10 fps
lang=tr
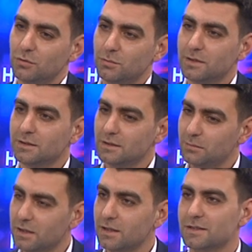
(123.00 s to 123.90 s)

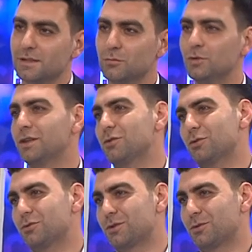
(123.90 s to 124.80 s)
olmadığında para kazanma olayı da
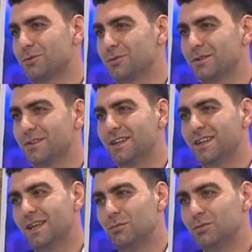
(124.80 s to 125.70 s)
çok güzel oluyor.
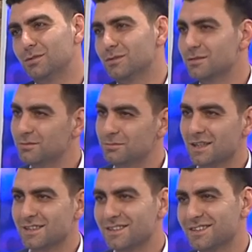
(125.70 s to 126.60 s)
Ya bu
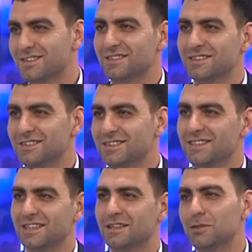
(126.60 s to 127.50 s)
biraz e,
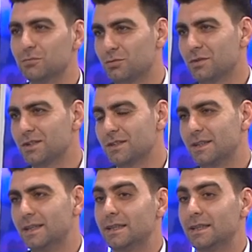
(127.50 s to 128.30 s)
sıkıntılı bir süreç.